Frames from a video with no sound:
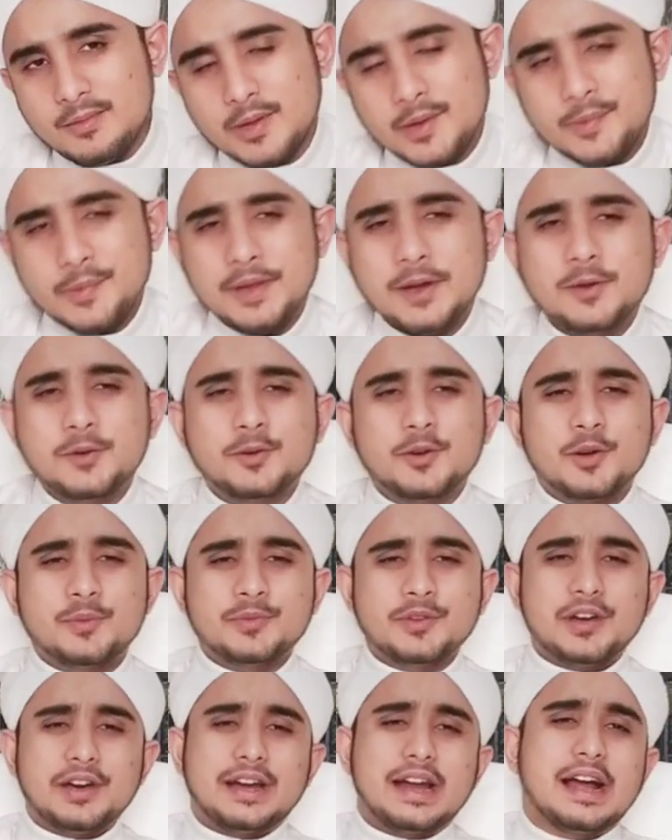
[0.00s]
Bagaimana
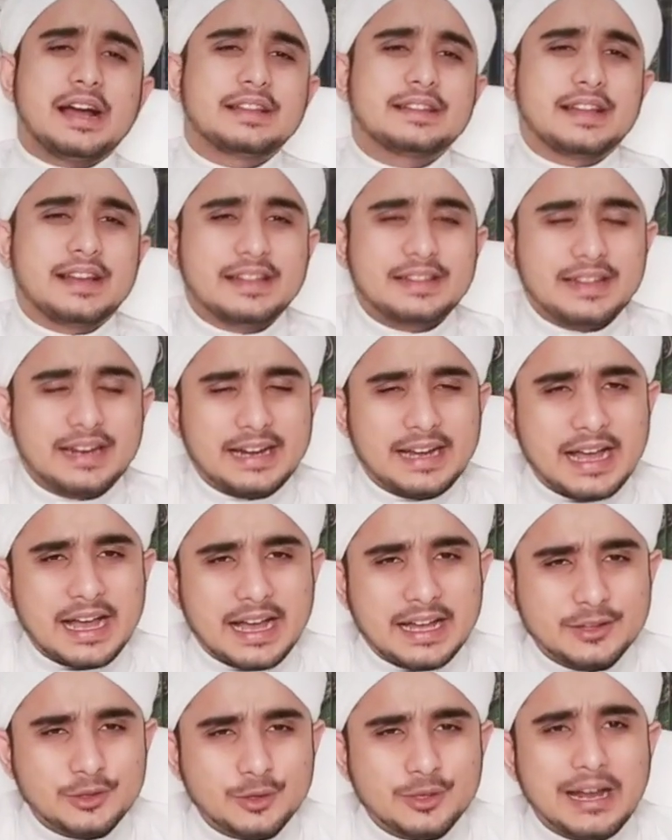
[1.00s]
hukumnya orang nelen
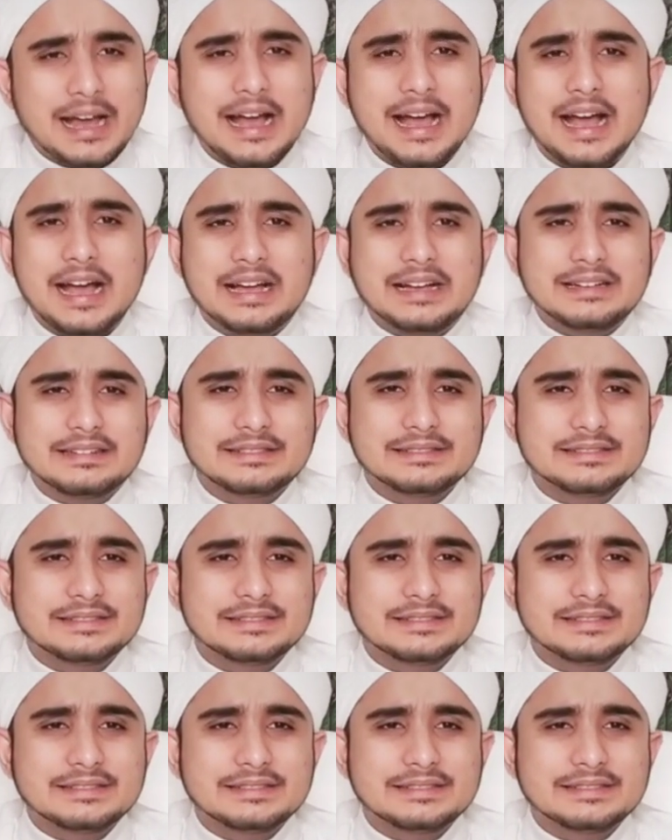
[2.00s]
reak atau dahak?